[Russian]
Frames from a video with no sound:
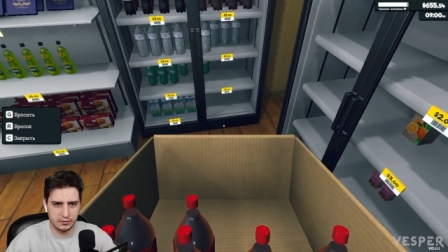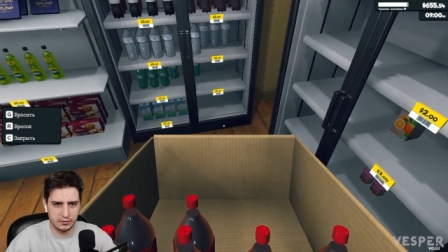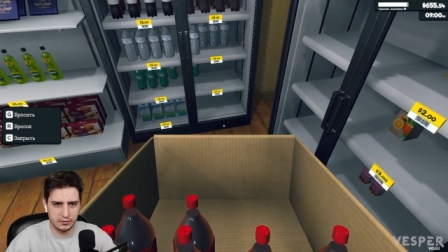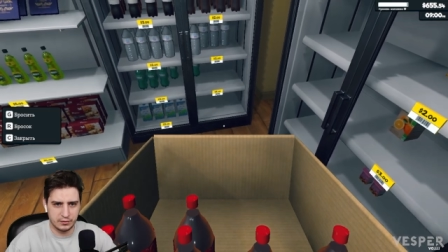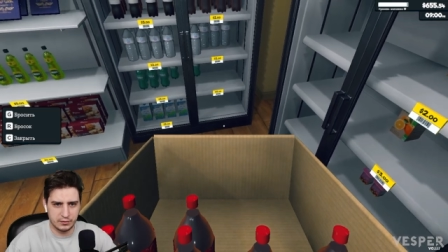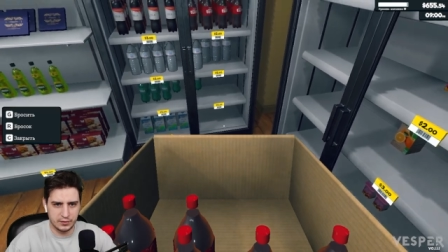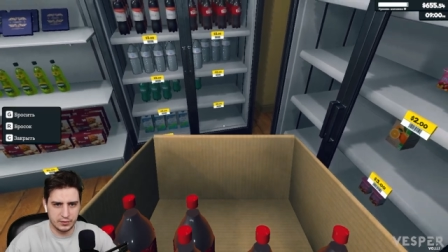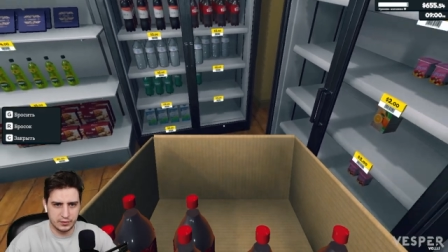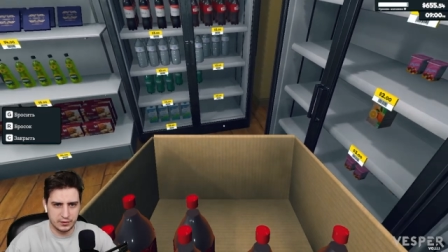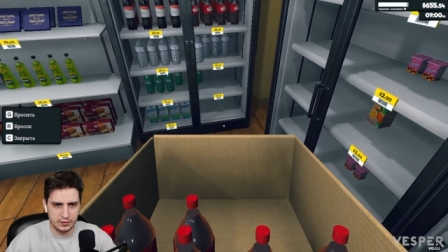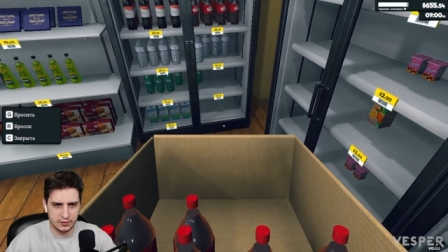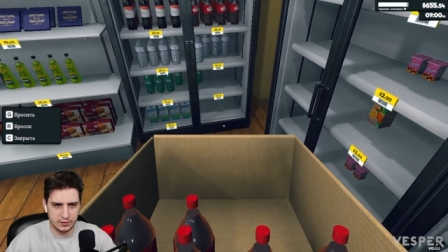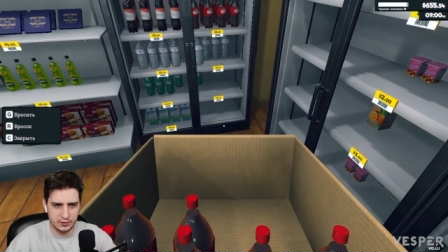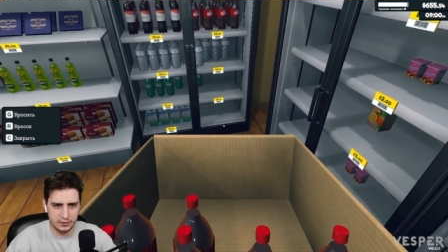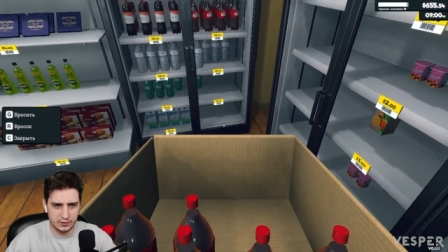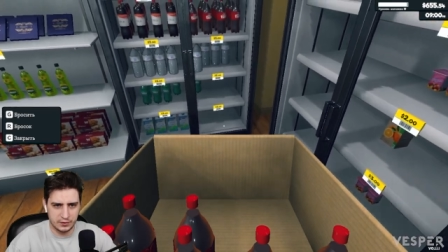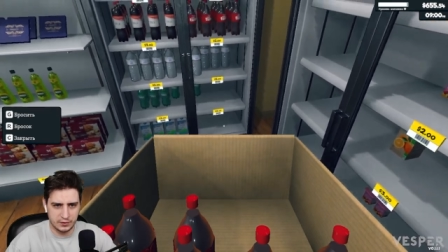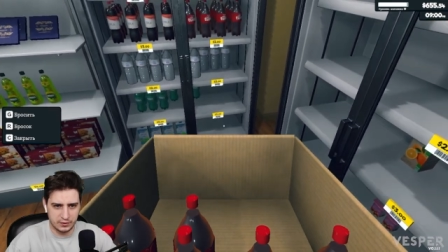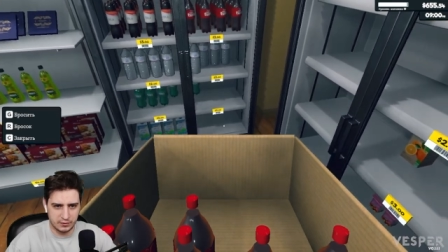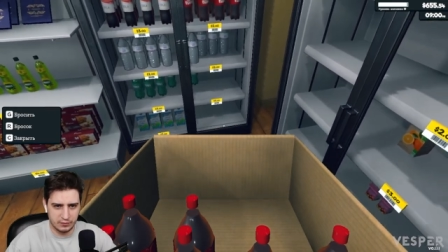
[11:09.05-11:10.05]

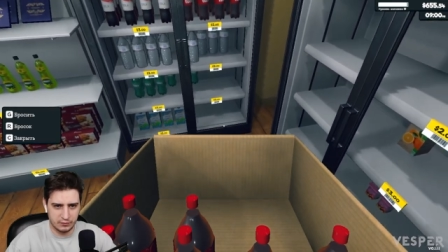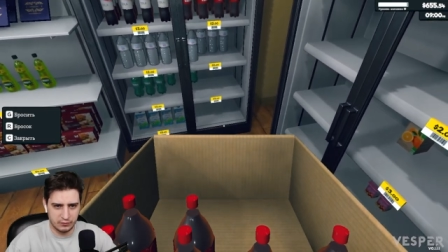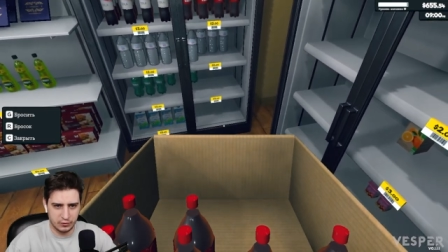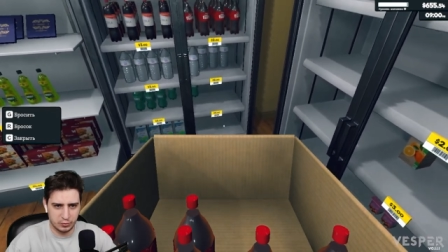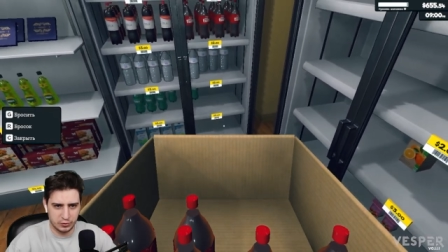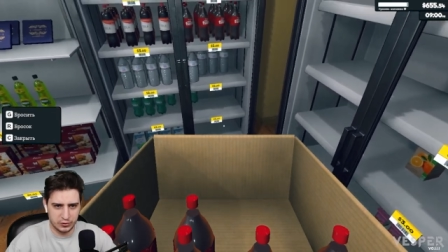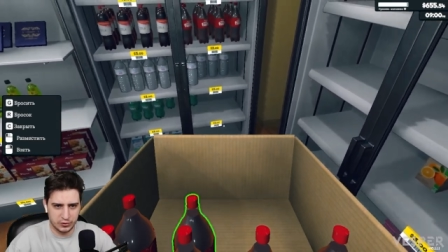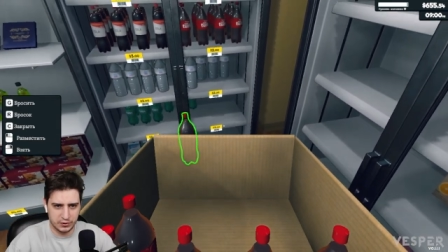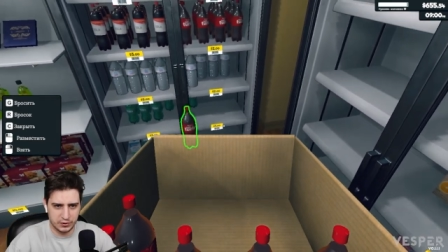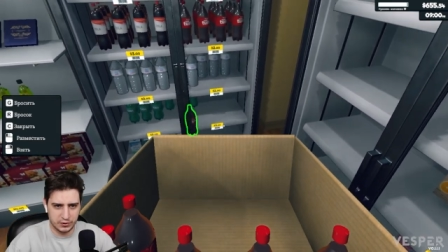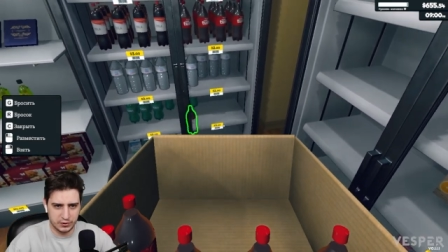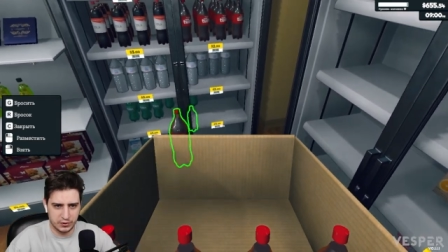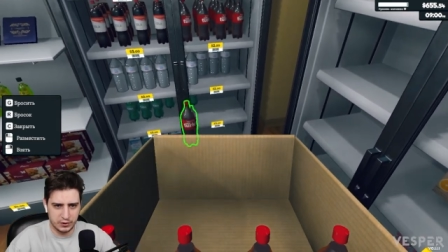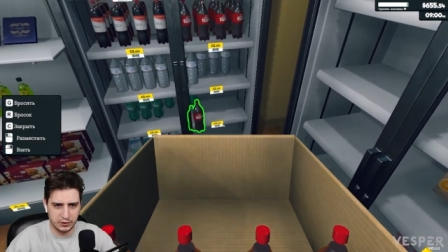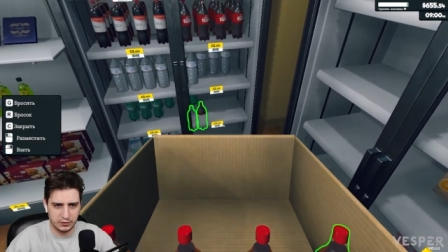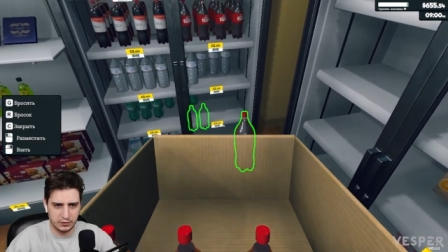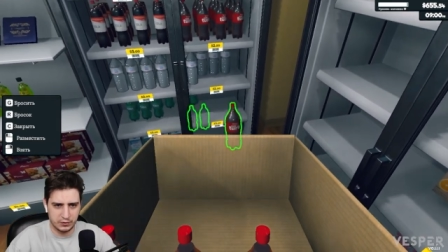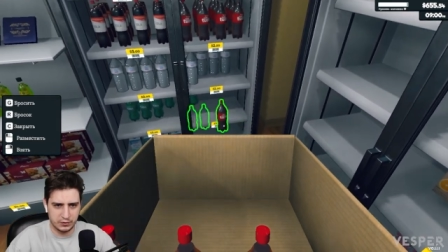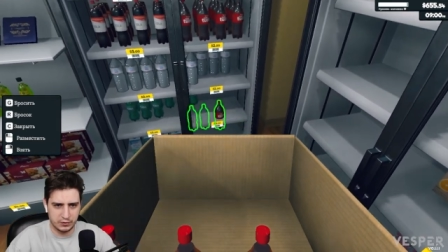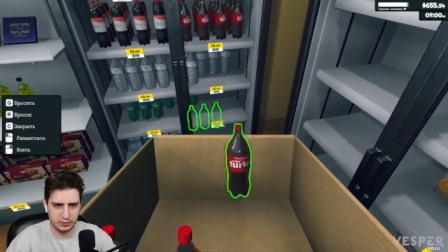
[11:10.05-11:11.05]
Здесь... Вон пустая,
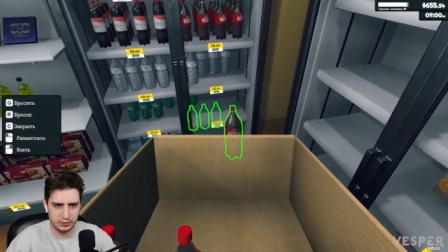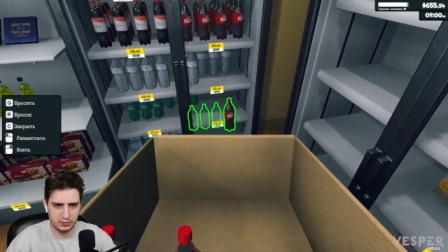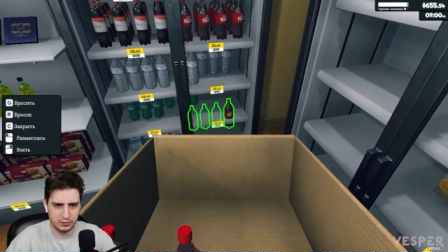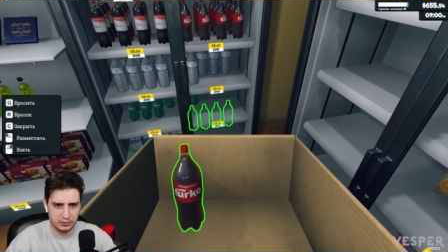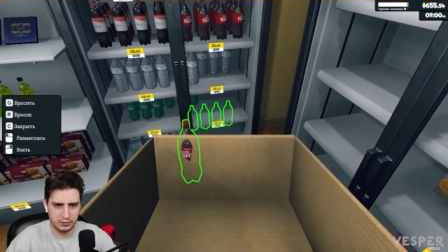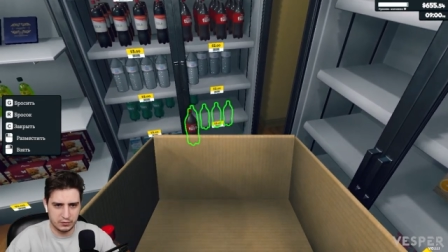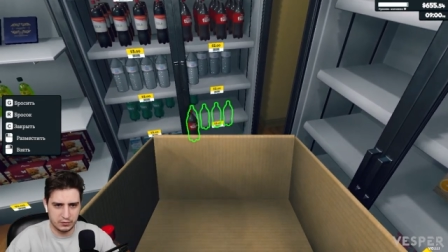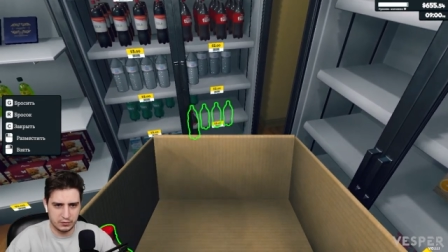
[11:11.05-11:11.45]
да? Ага.